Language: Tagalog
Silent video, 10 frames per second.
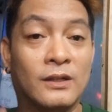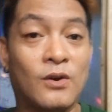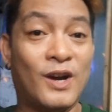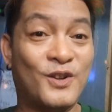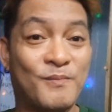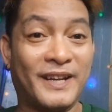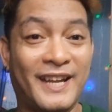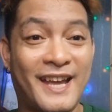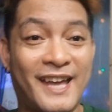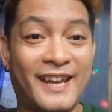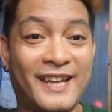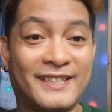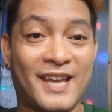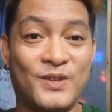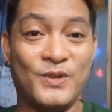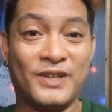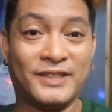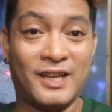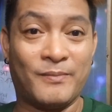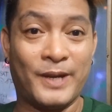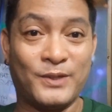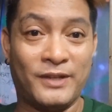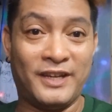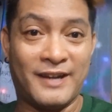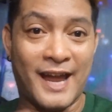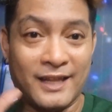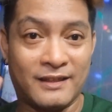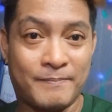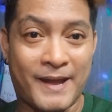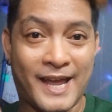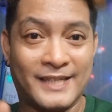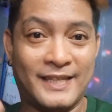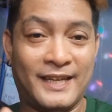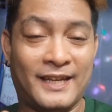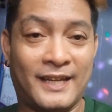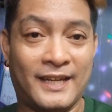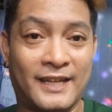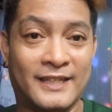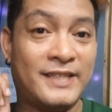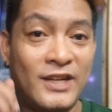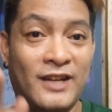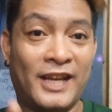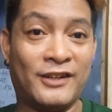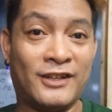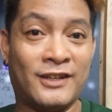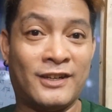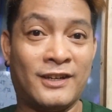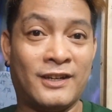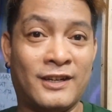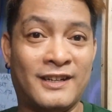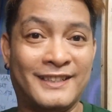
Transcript: kung anong mangyayari sa New Year celebration here at Pasig see later